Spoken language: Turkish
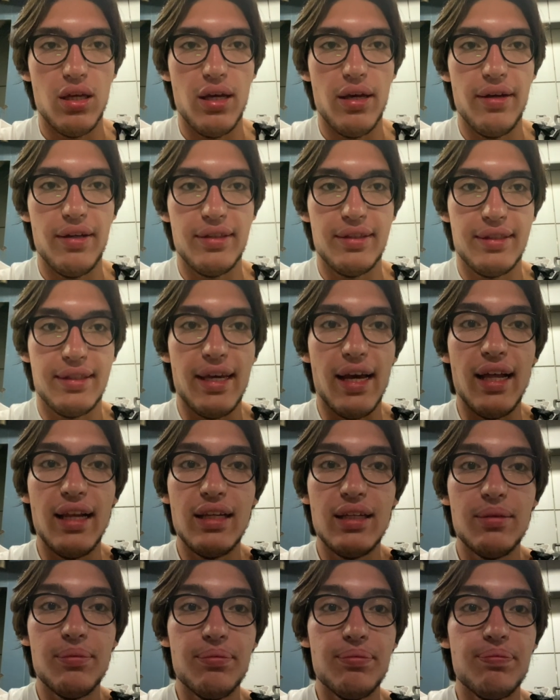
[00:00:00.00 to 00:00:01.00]
Evet
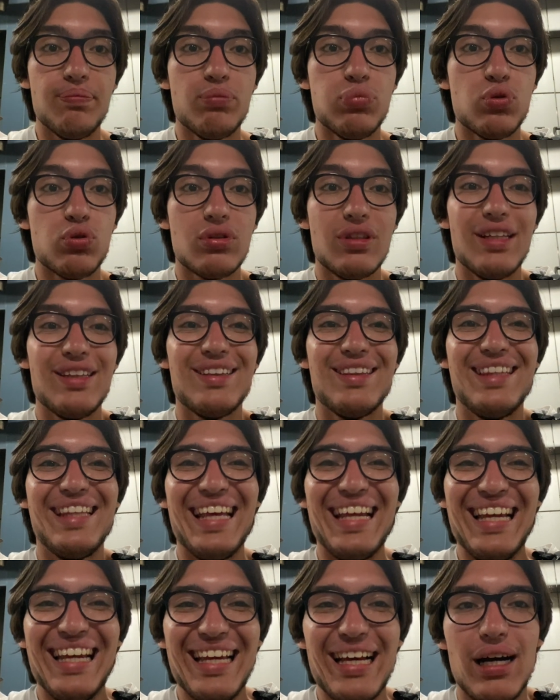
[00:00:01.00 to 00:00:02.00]
geldim. Burada
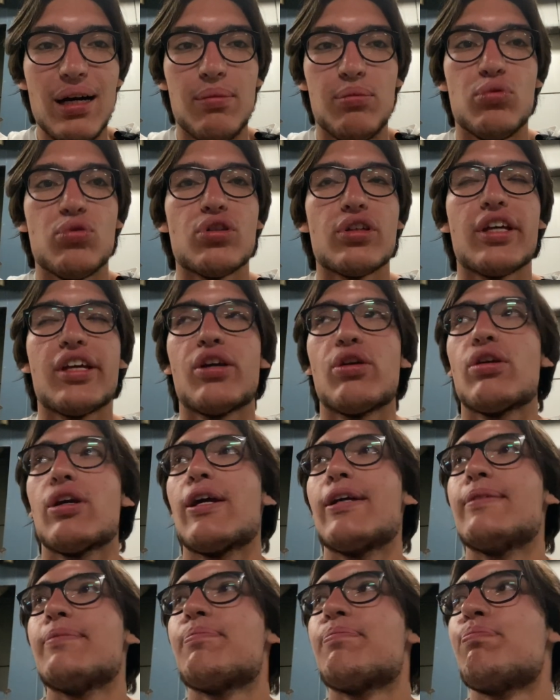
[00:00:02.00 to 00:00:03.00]
deli yağmur yağıyor.
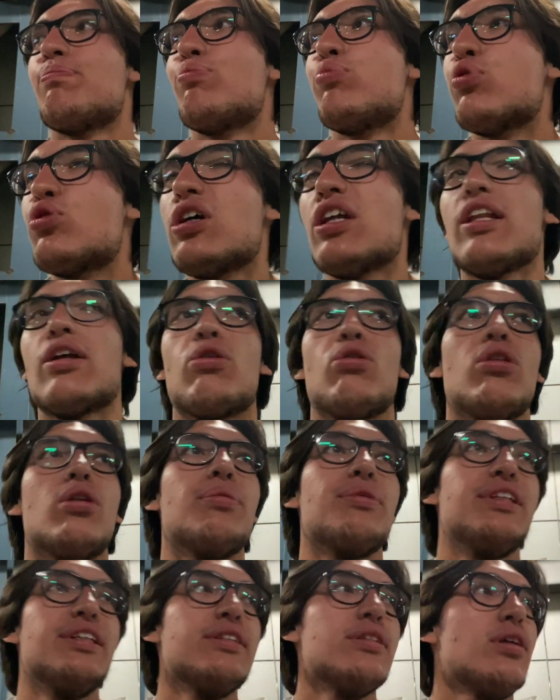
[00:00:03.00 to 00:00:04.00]
Yani bu kadar
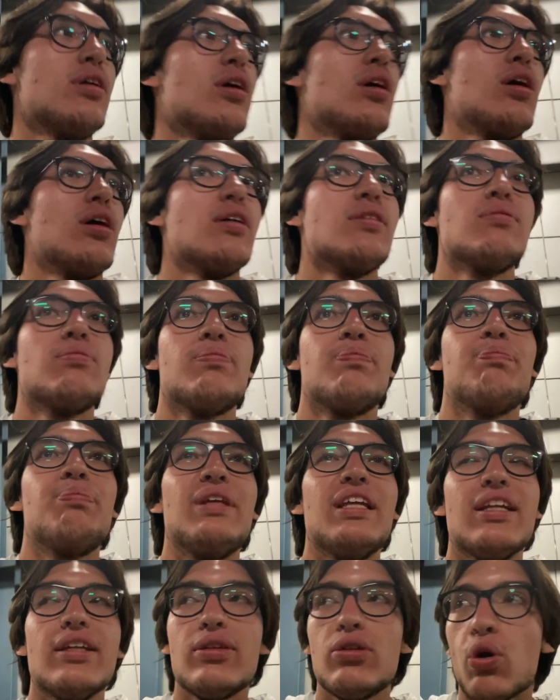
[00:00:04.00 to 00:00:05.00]
olabilir.
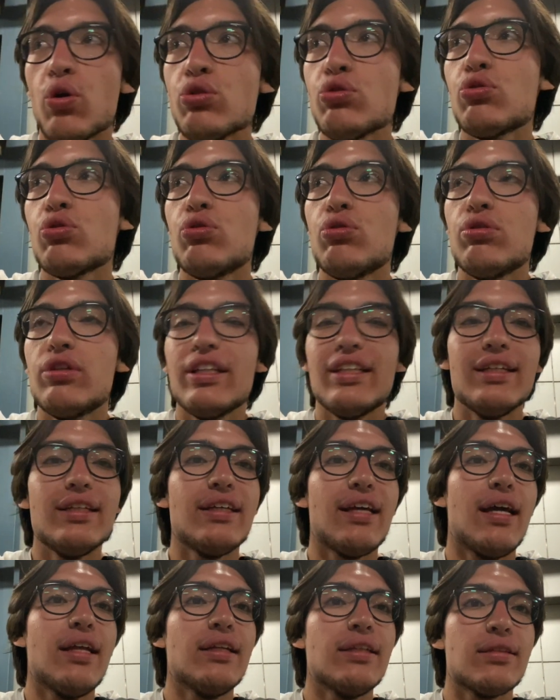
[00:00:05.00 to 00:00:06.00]
Bir gök gürüldedi.
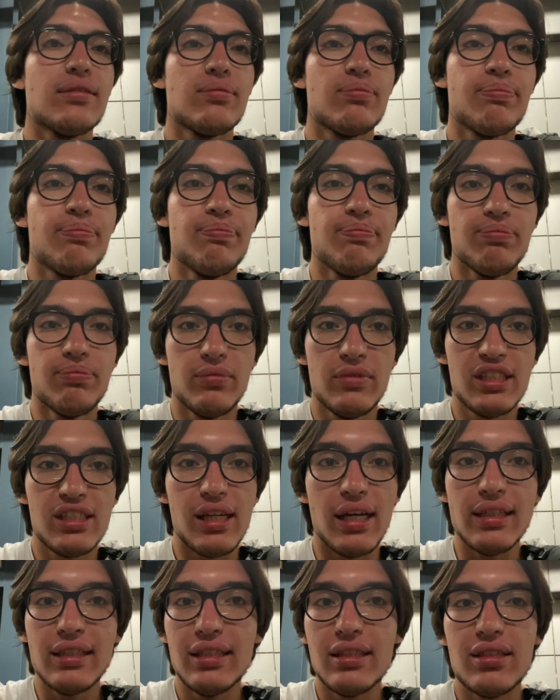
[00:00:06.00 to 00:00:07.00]
Yani
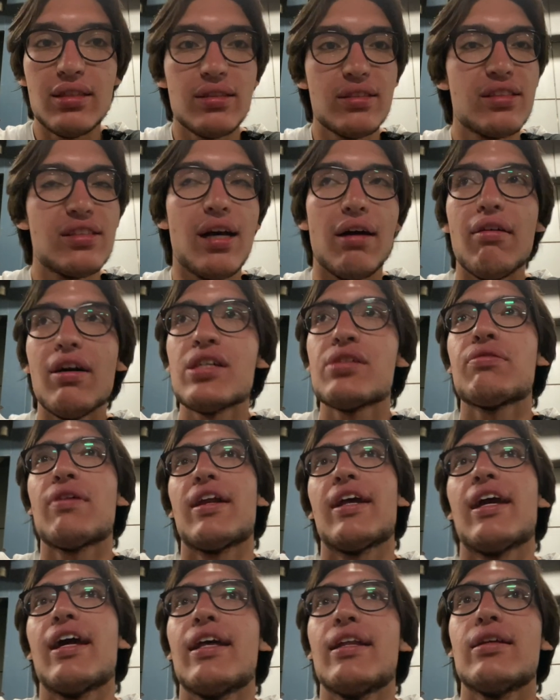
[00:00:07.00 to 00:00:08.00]
sanki savaş var
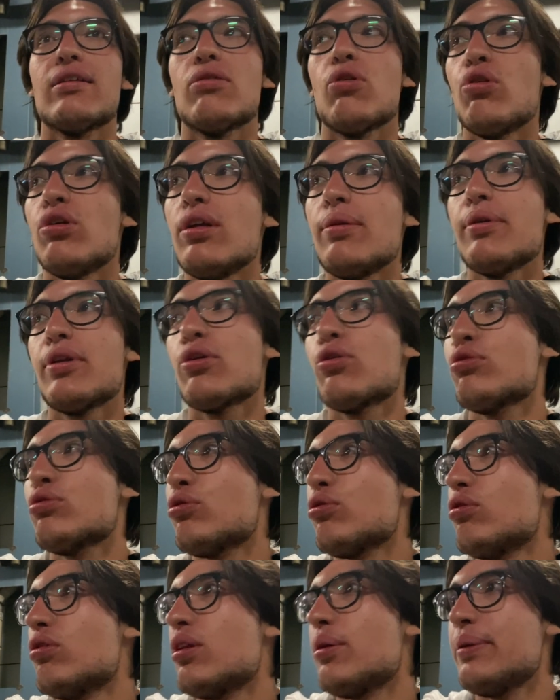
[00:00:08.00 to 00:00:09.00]
yani. Öyle bir gök
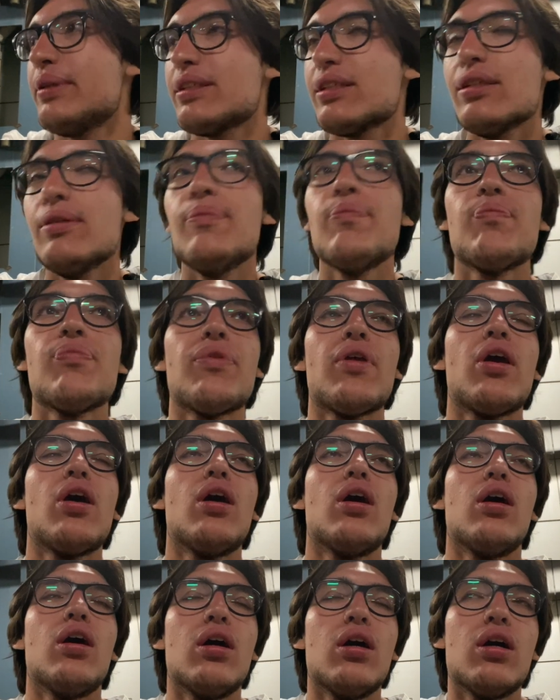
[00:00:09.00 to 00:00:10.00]
gürüllemesi.
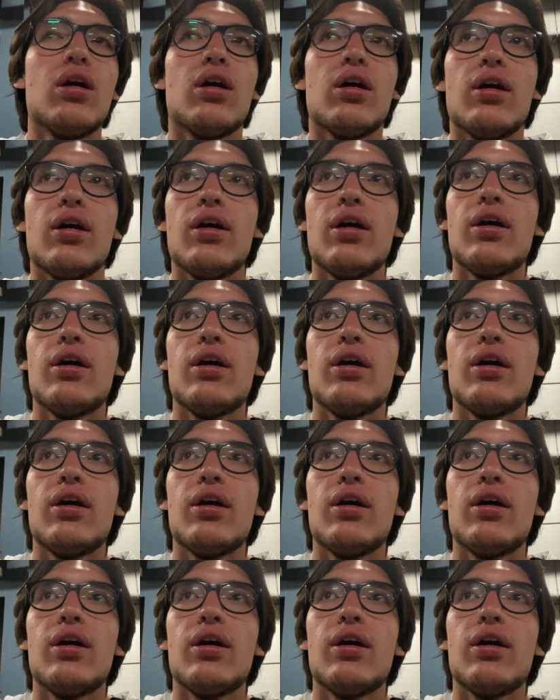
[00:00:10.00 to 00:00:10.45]
Ee,